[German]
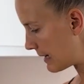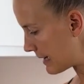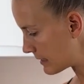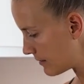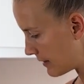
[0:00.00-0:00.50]

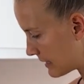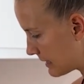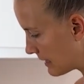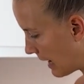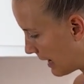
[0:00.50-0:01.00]
lassen wir
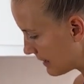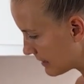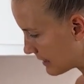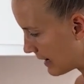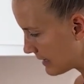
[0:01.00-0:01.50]
diese eine
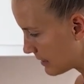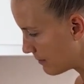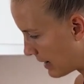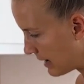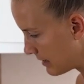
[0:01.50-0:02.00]
Seite
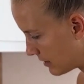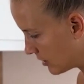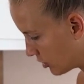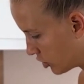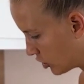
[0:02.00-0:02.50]
mal
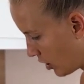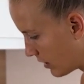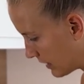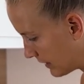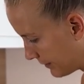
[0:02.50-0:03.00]
äh,
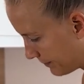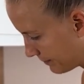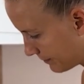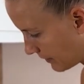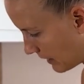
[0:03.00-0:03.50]
stocken,
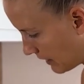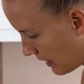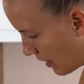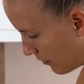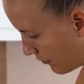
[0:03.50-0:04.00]

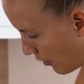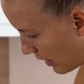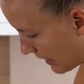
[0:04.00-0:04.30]
hier auf voller